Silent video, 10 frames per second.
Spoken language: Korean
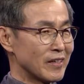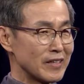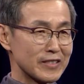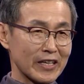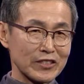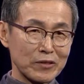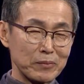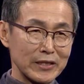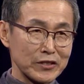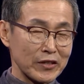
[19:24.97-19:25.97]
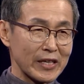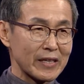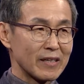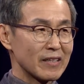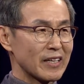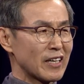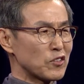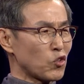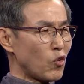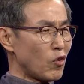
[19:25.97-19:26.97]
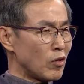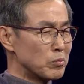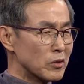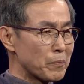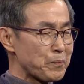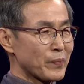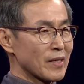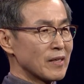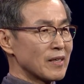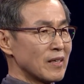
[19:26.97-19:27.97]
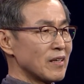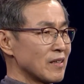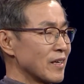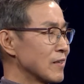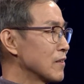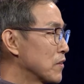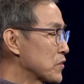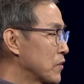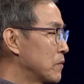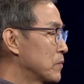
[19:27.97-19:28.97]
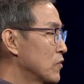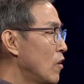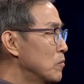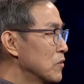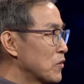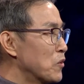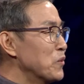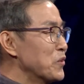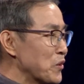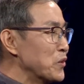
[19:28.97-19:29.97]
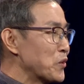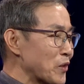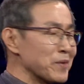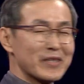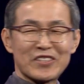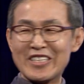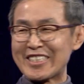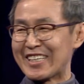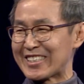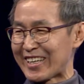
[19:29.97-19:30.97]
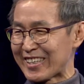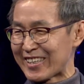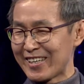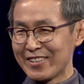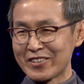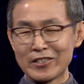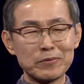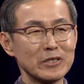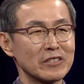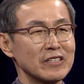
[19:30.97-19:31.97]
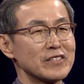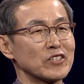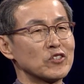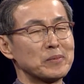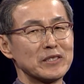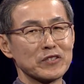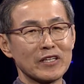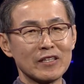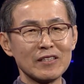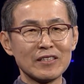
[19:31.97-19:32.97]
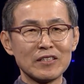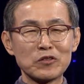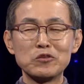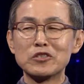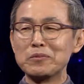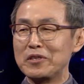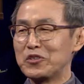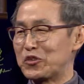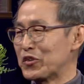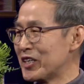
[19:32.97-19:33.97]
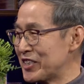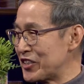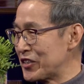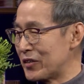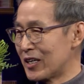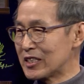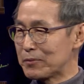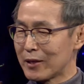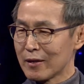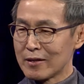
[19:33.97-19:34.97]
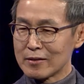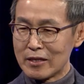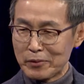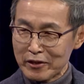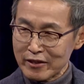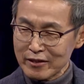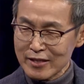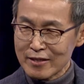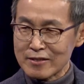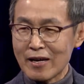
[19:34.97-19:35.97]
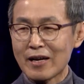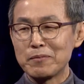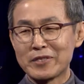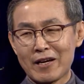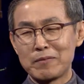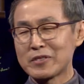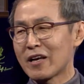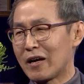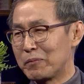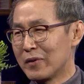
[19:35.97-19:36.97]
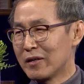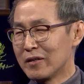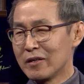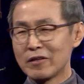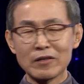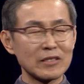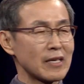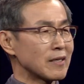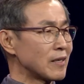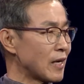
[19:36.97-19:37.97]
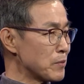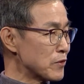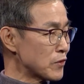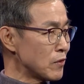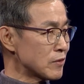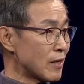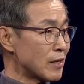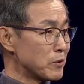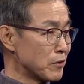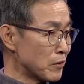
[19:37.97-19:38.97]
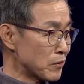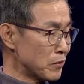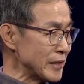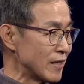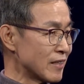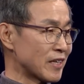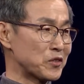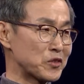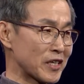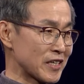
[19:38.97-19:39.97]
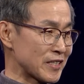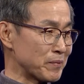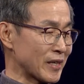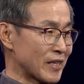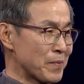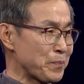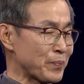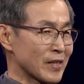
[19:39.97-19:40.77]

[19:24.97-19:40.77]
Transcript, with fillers: 인생의 전반전에 내가 너무 이 예를 들어서 어뭐 돈돈 돈 하면서 인생을 살았다. 그러면 이제 인생 후반전에는 돈도 물론 중요하지요. 하지만 이번에는 사람 사람 사람 이렇게 생각을 하면서 살아보는 것도 되게 좋지 않겠습니까?